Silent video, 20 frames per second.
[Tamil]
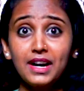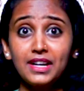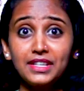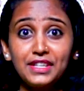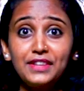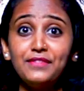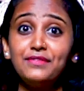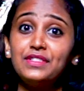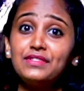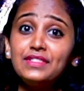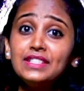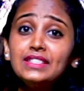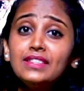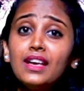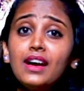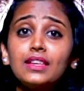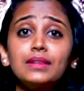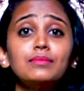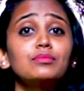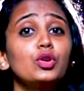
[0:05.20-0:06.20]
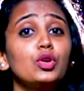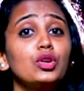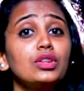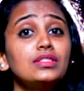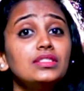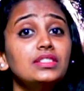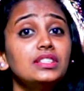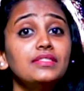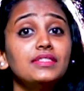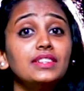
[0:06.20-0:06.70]
மாதிரி விவசாயம்
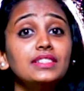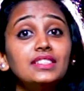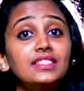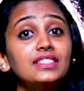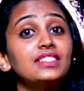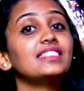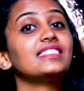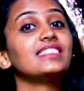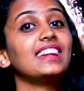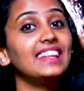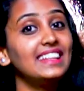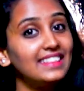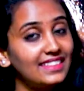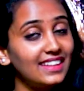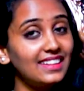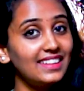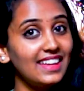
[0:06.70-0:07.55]
குறைஞ்சிட்டு வந்துட்டு இருக்கிற இந்த